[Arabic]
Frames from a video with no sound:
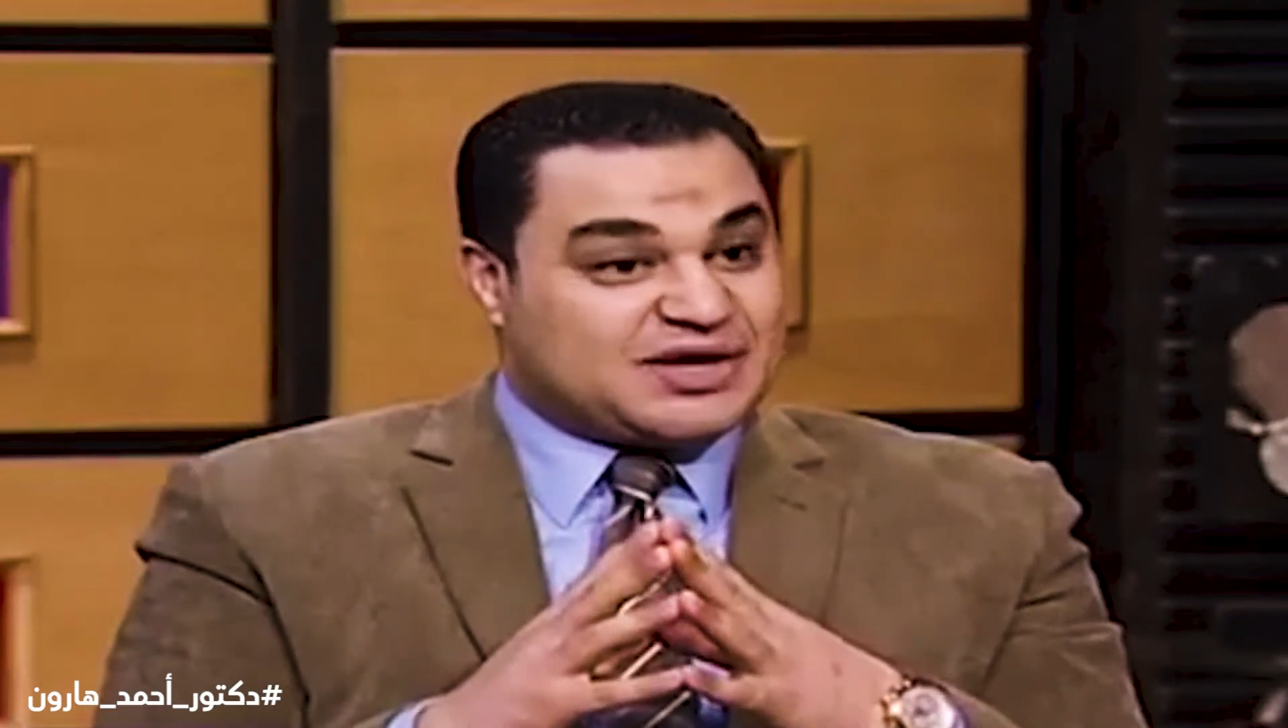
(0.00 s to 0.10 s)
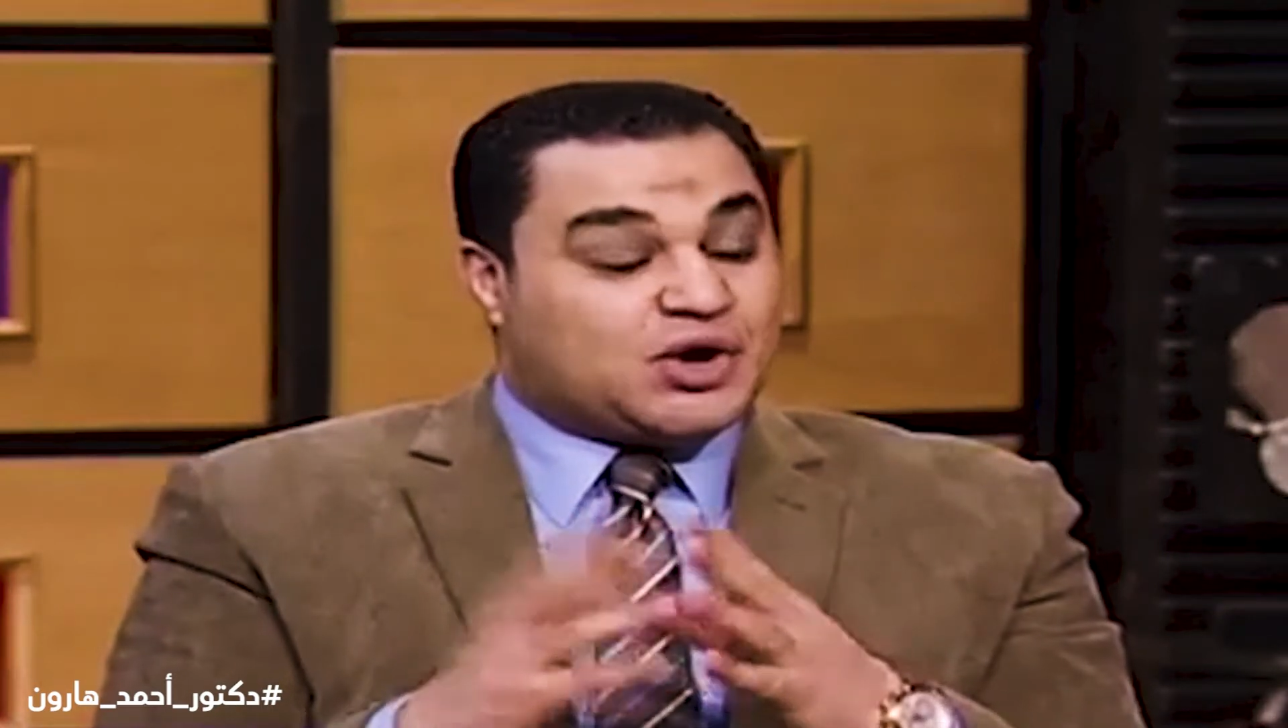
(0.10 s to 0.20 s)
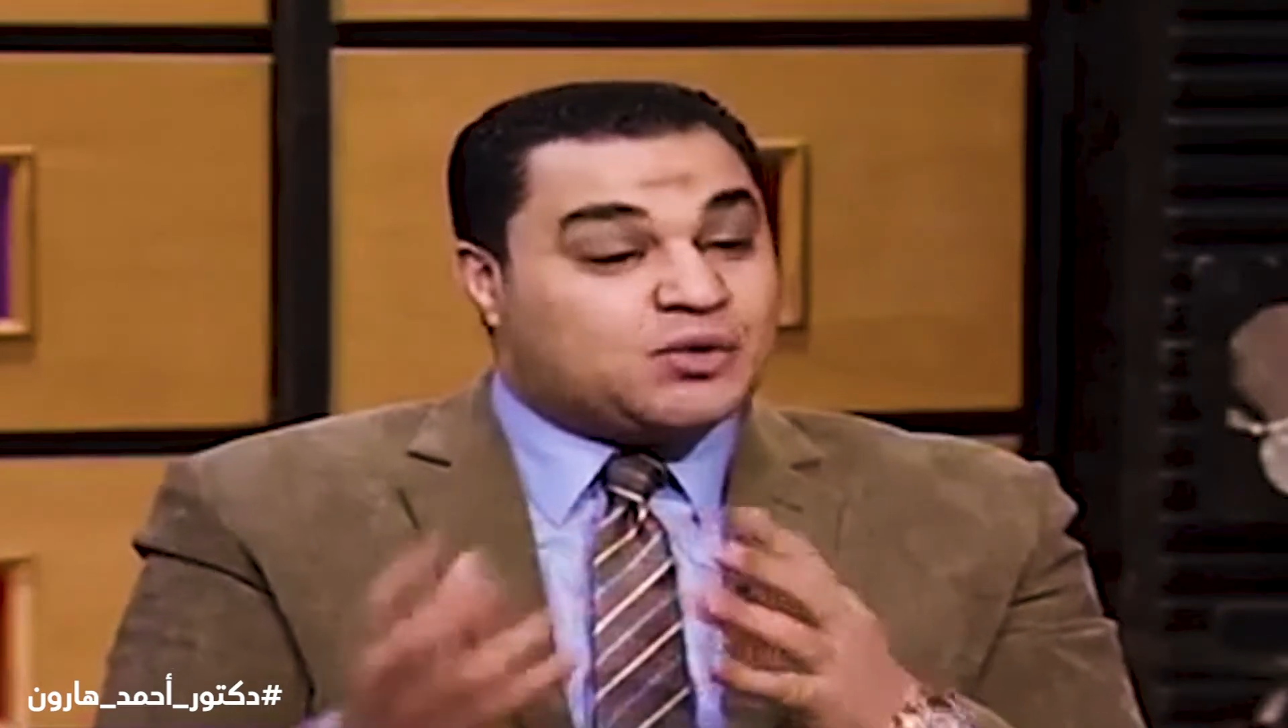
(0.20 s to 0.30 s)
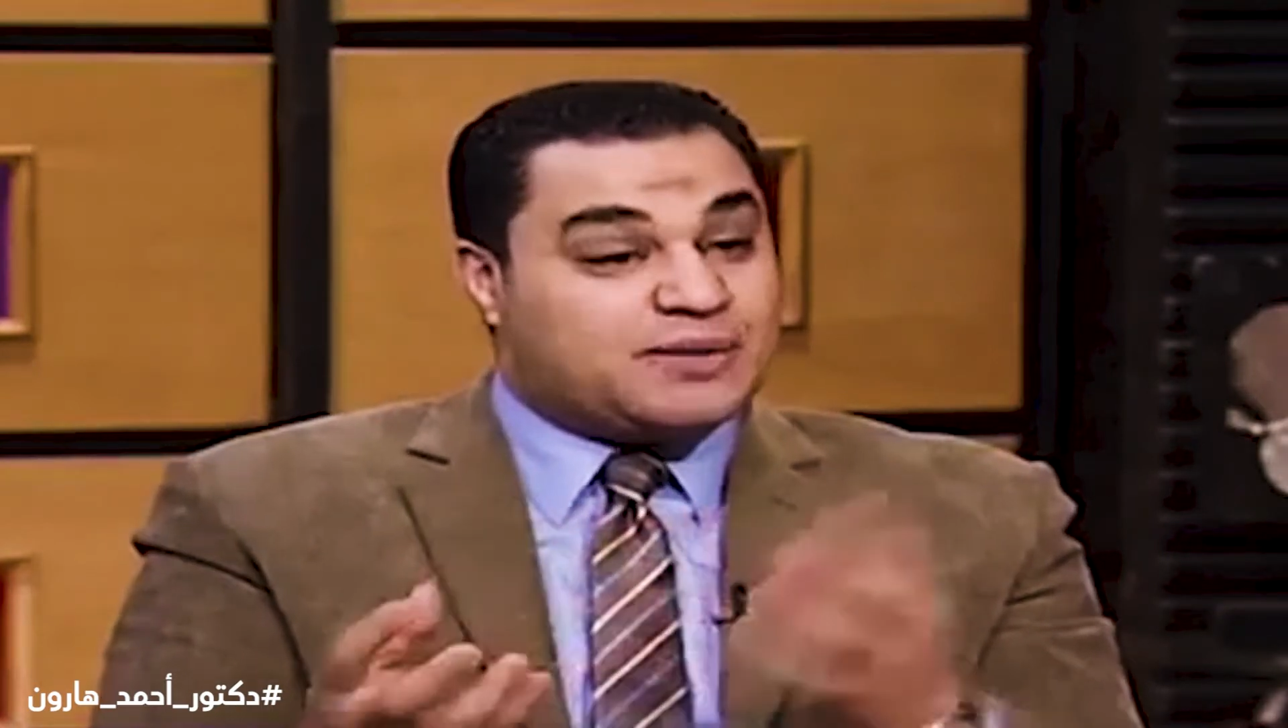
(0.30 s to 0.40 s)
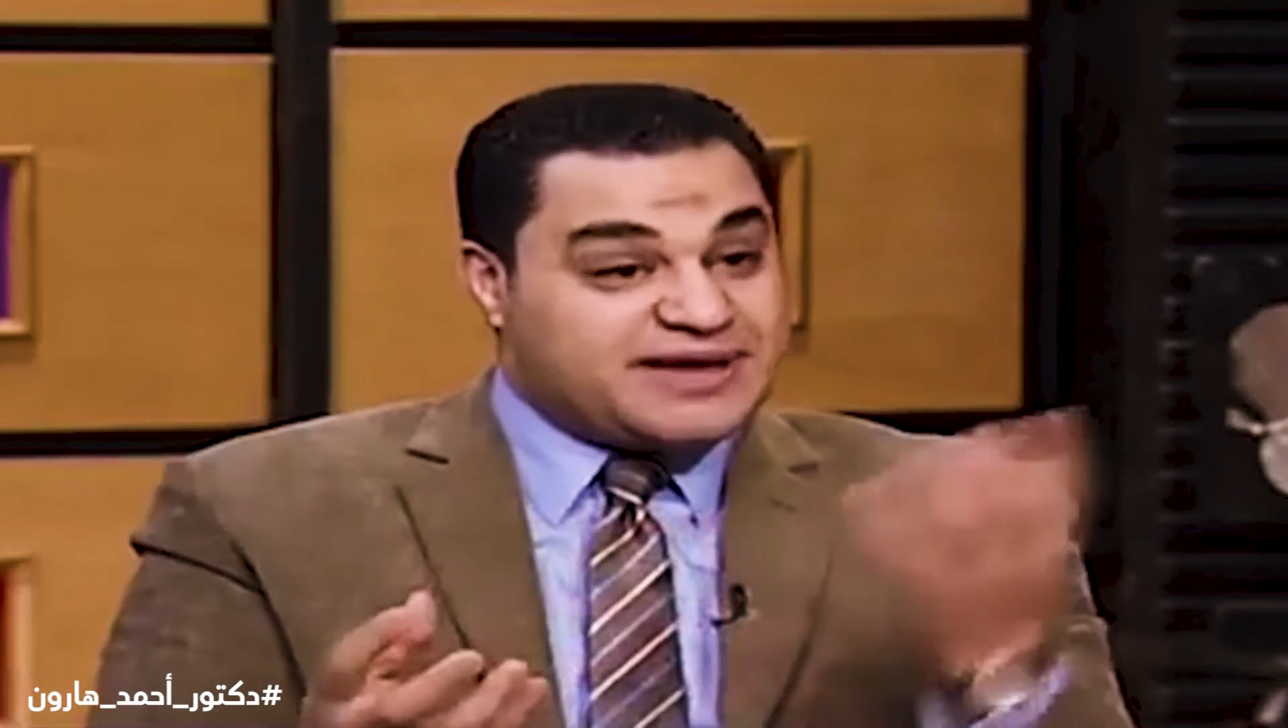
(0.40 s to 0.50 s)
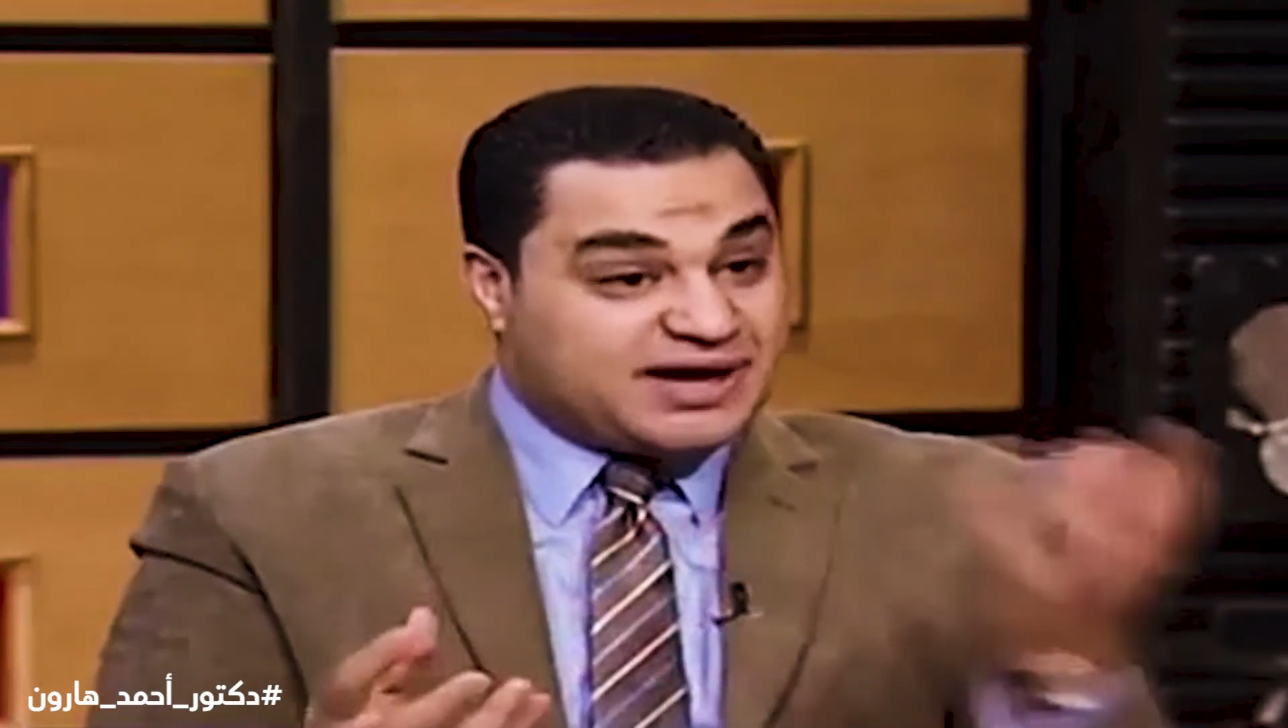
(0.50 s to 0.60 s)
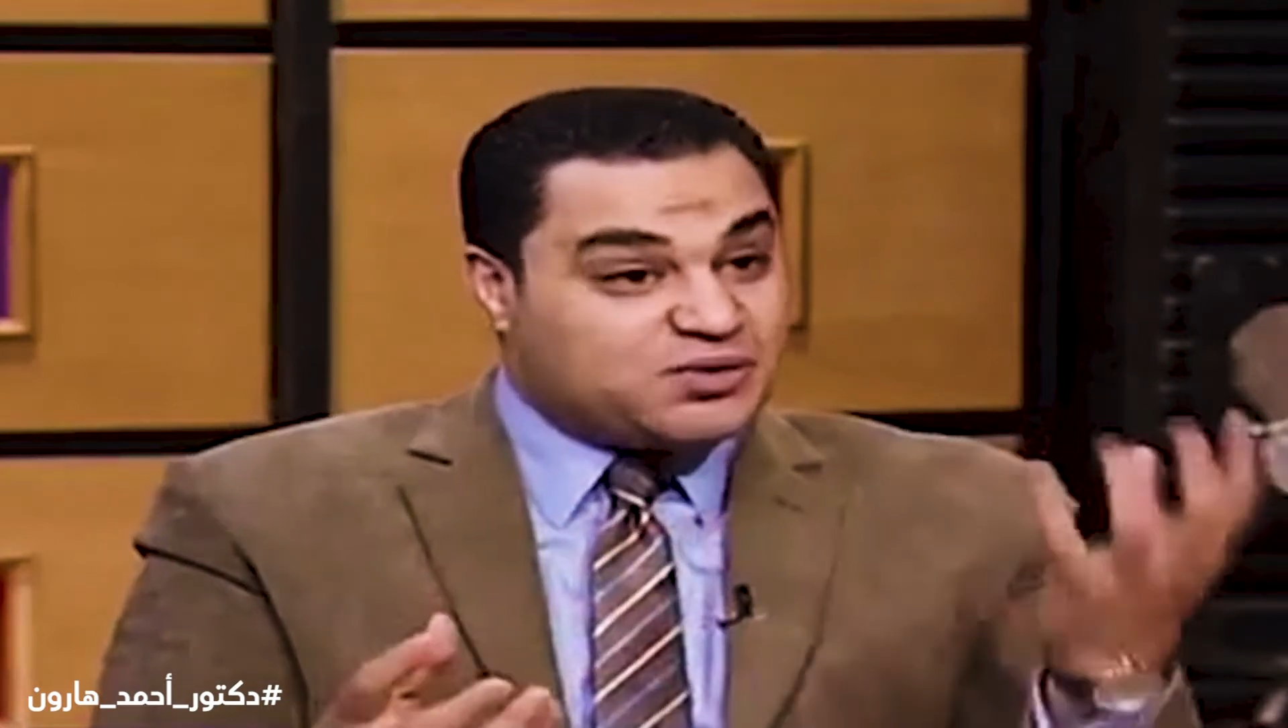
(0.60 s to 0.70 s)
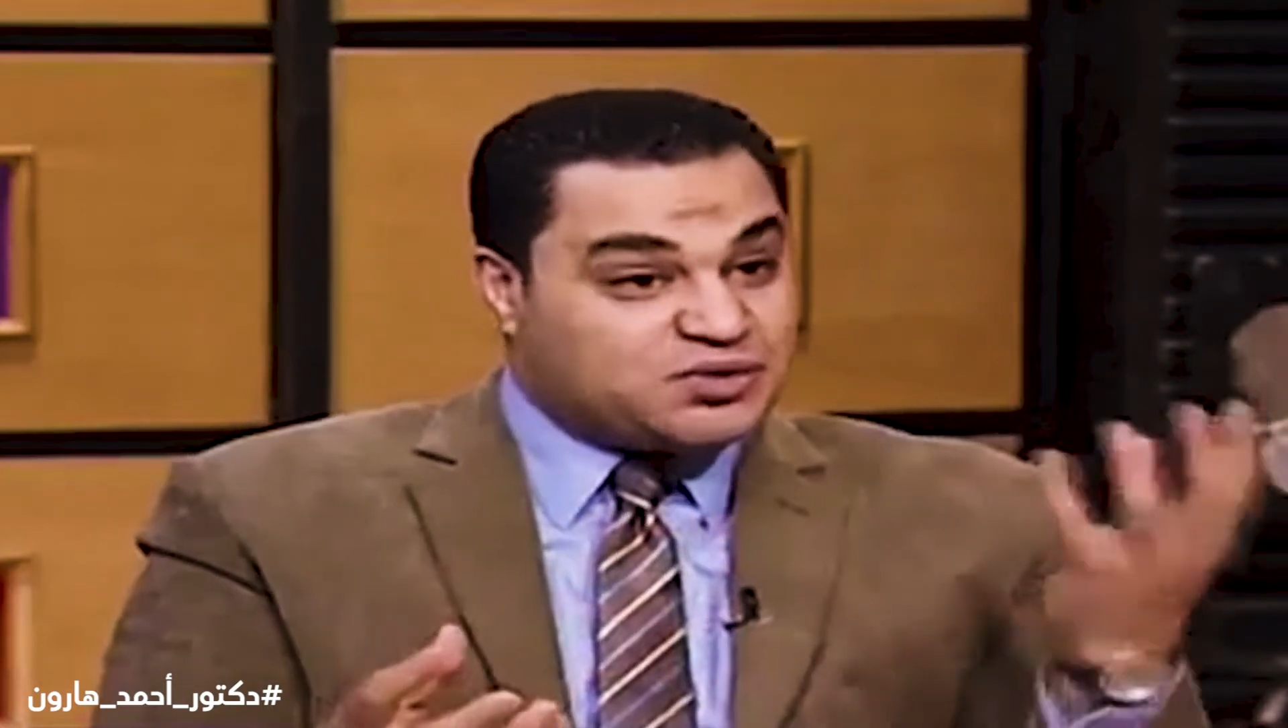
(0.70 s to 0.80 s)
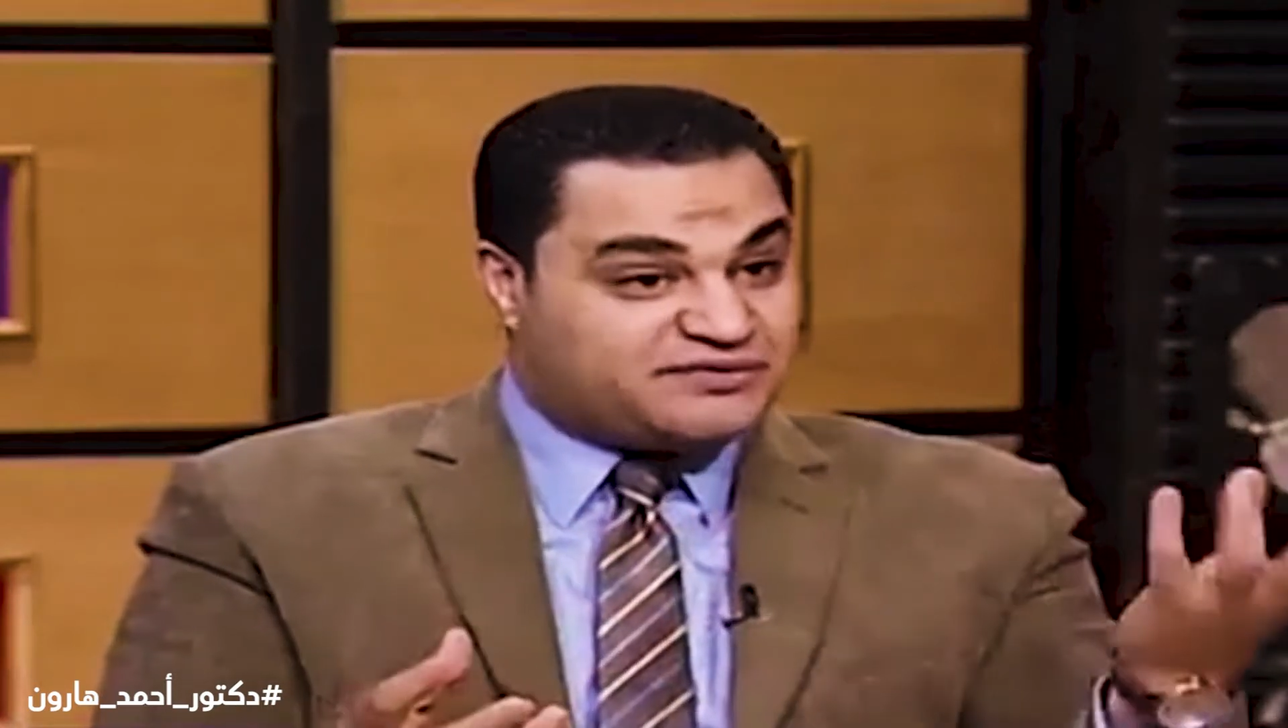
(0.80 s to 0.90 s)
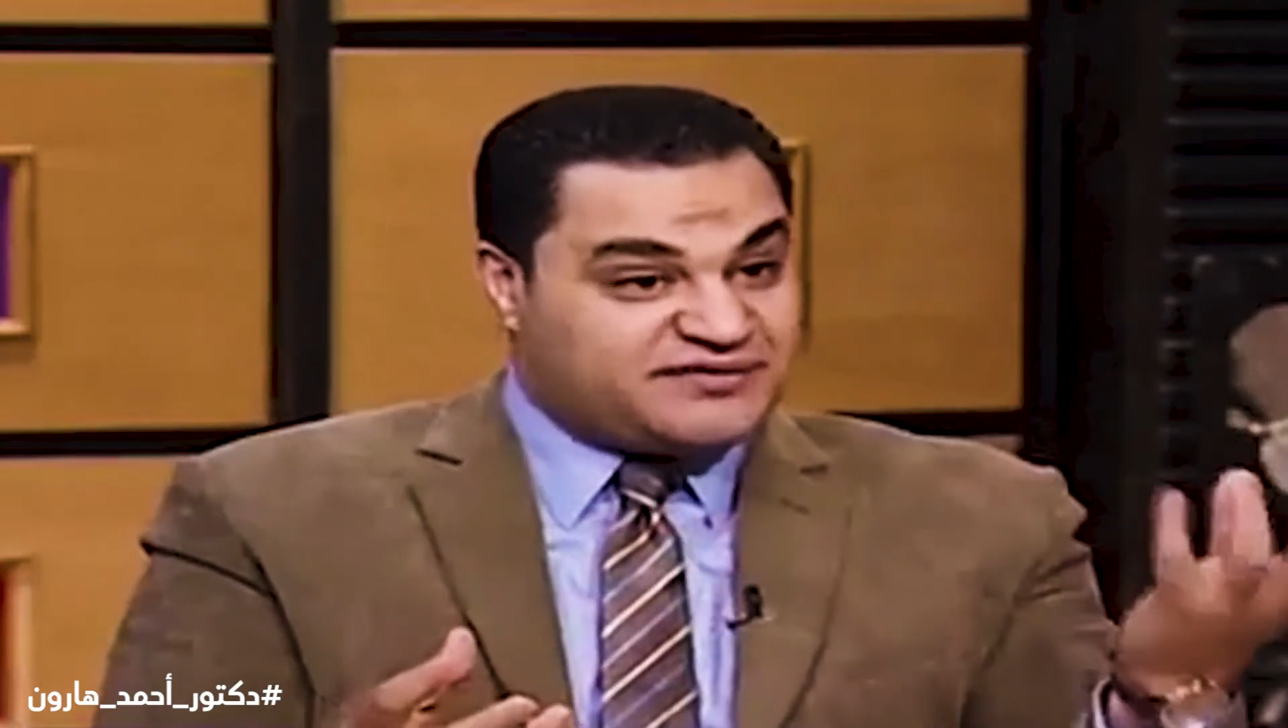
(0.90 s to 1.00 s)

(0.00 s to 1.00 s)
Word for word: هو بيعوله